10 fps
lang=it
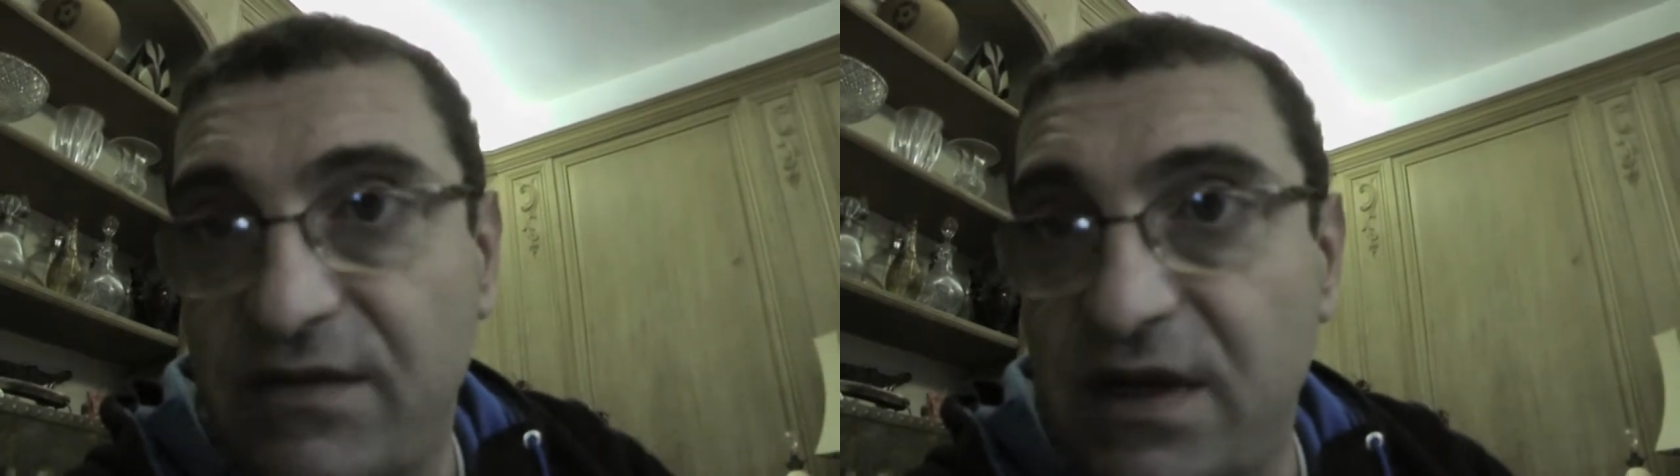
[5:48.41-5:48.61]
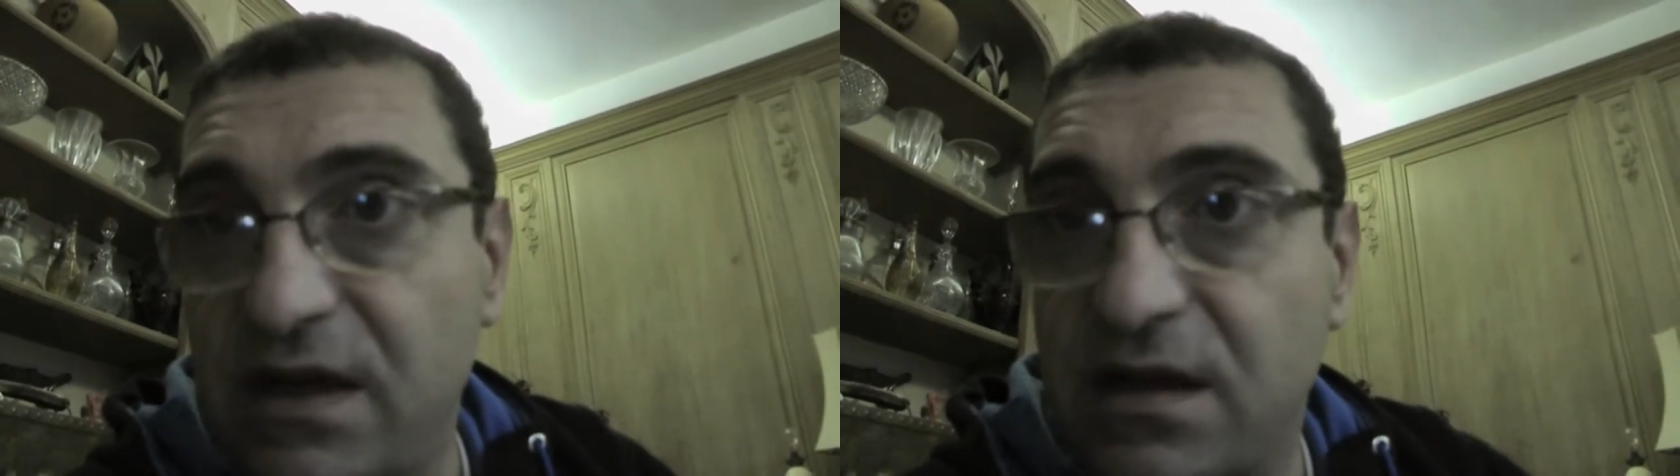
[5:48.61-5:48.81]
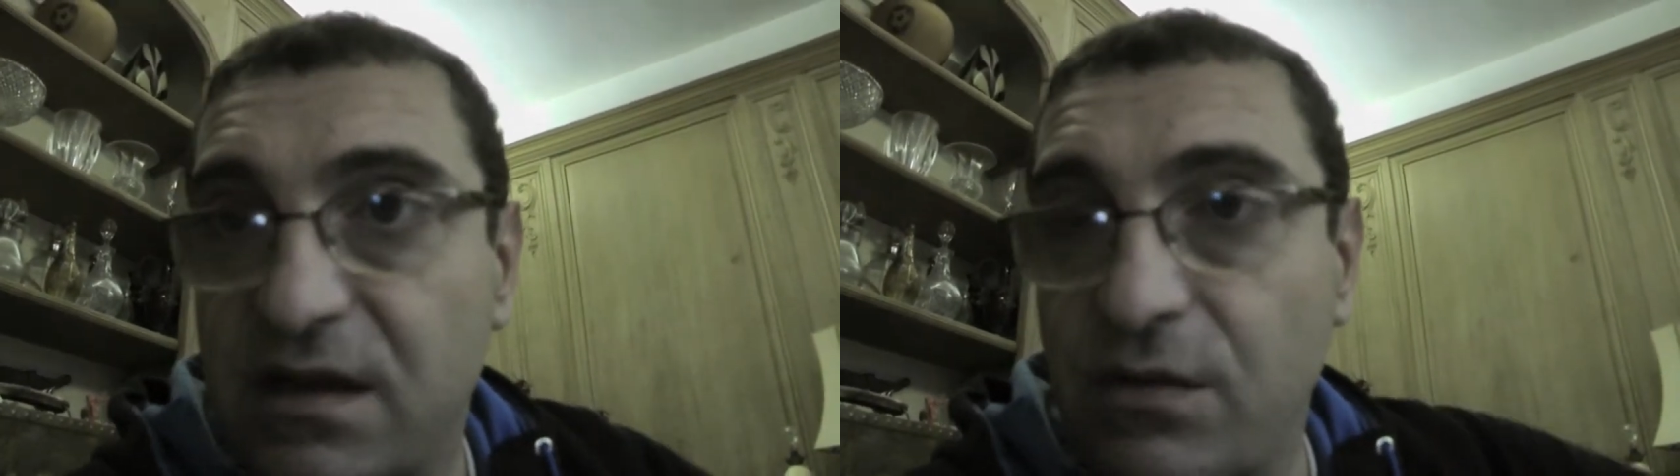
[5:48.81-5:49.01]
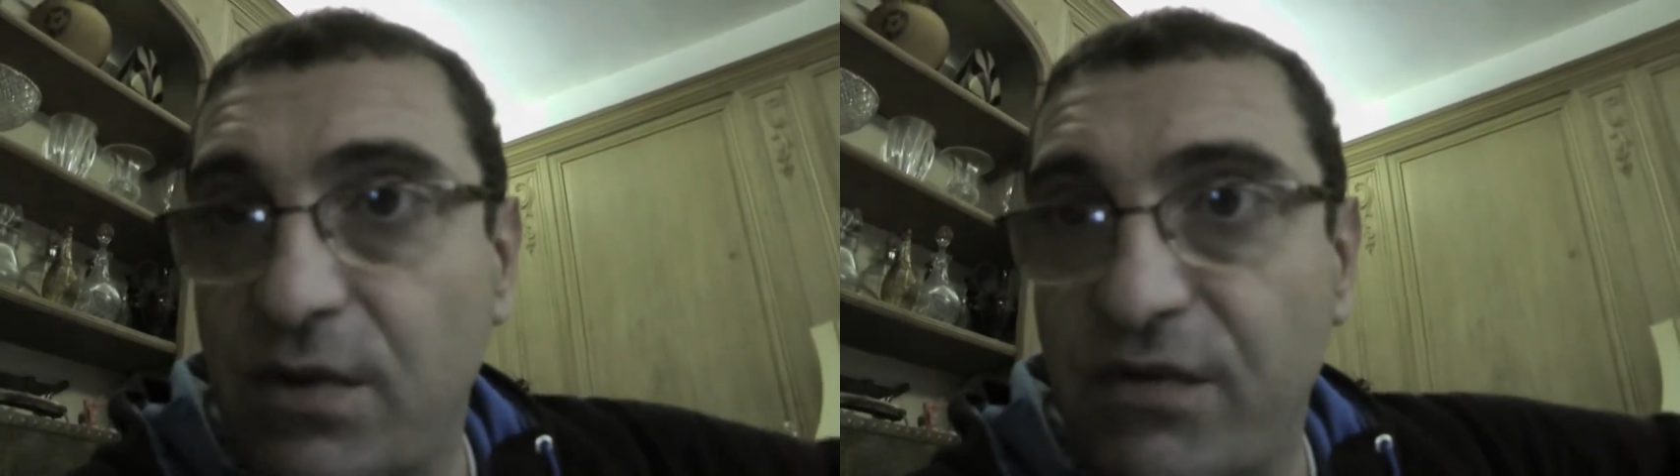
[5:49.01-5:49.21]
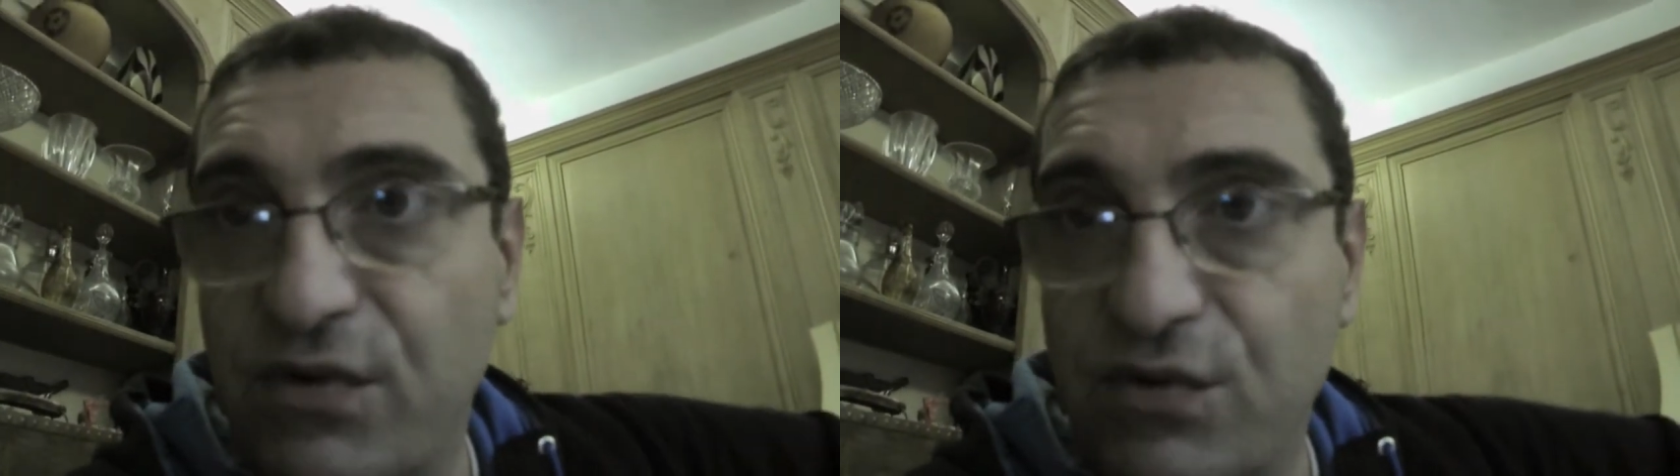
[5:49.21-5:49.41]
vedete sto
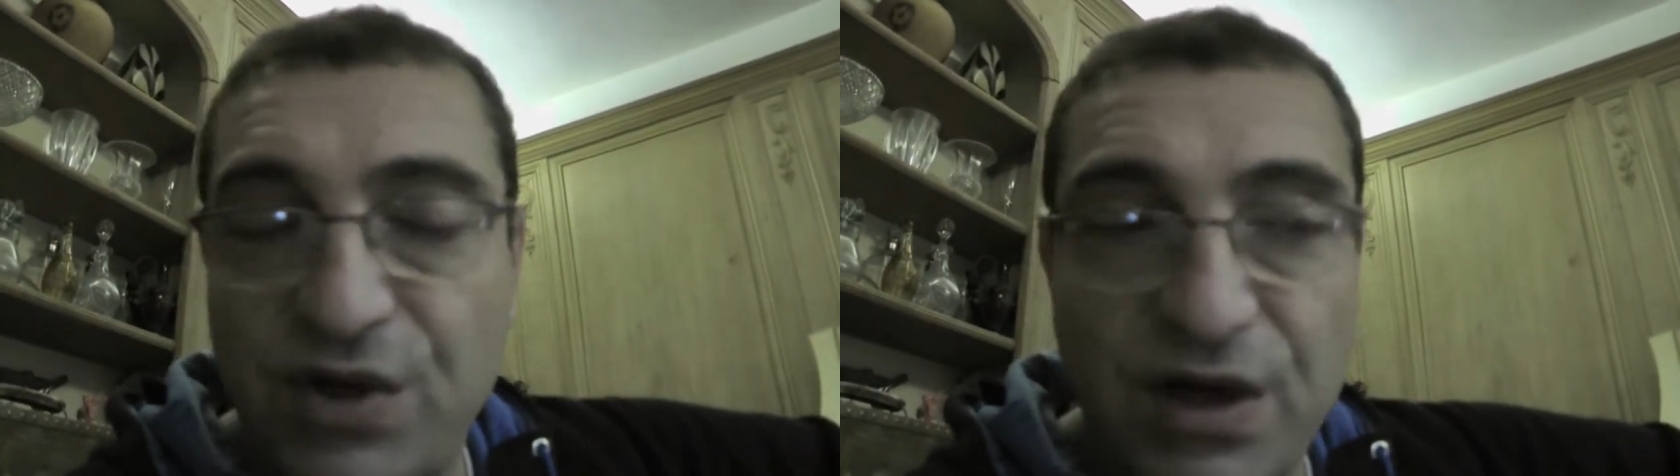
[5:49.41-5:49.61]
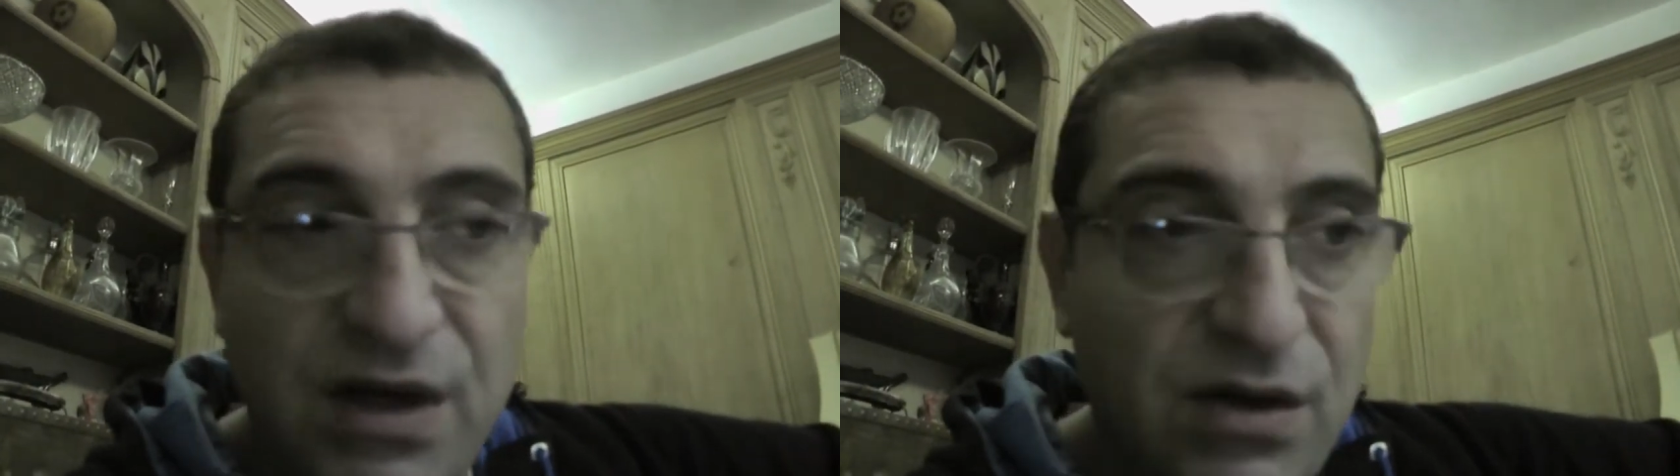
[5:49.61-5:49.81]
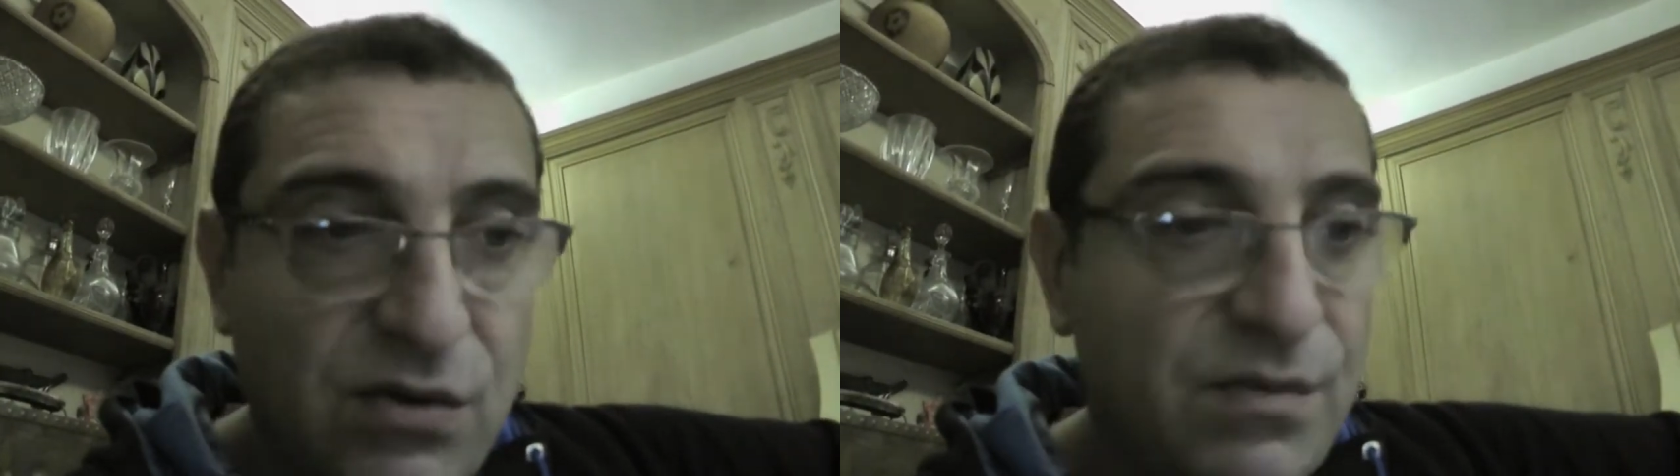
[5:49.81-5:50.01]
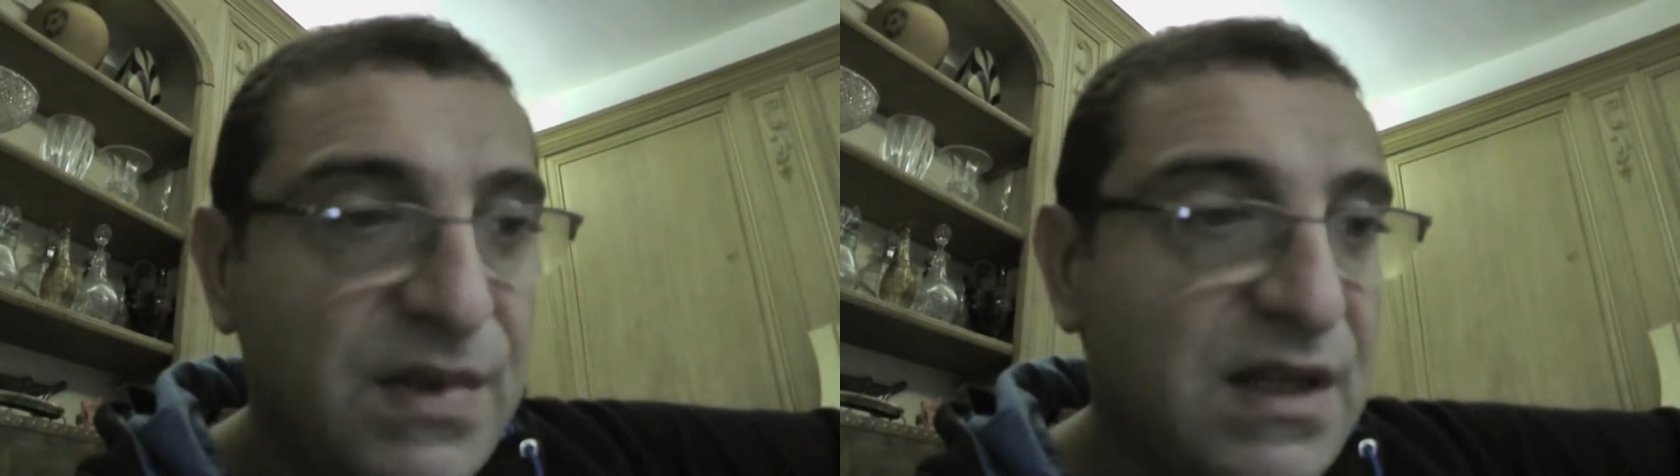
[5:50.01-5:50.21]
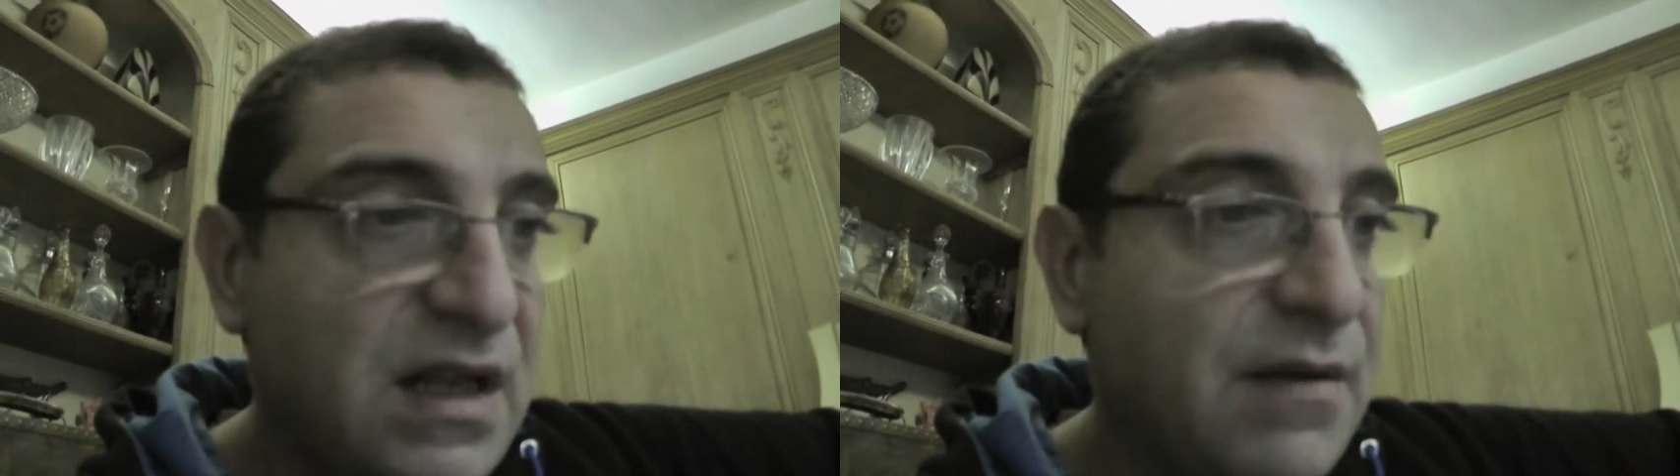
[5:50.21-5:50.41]
povero uccellino
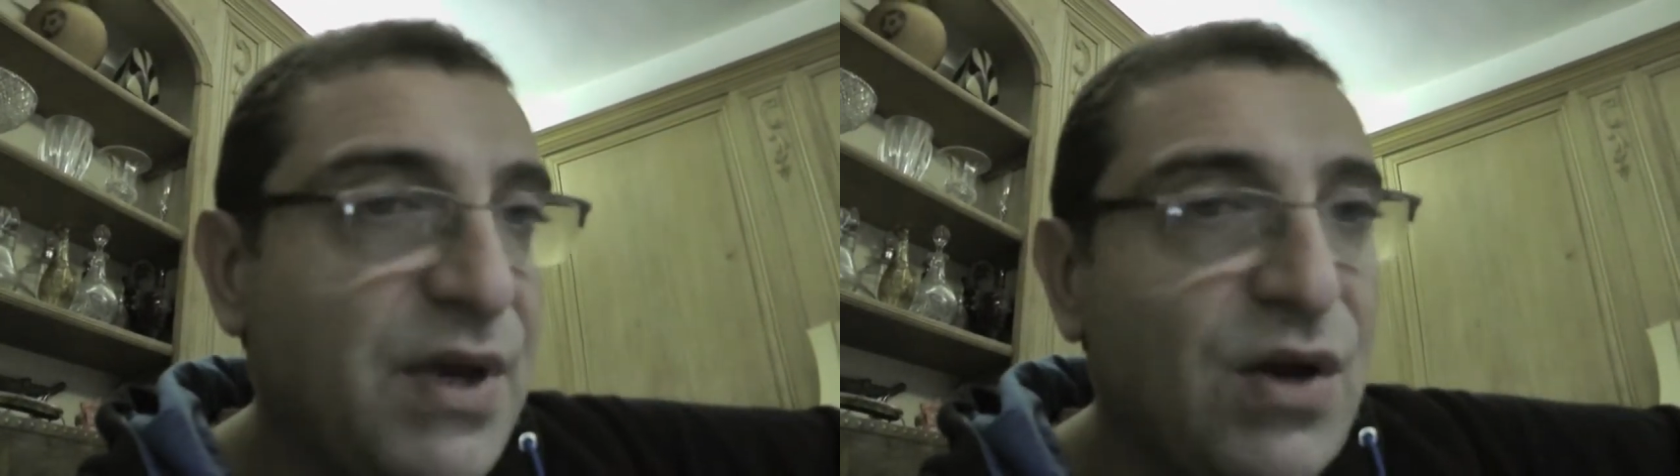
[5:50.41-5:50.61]
come sta,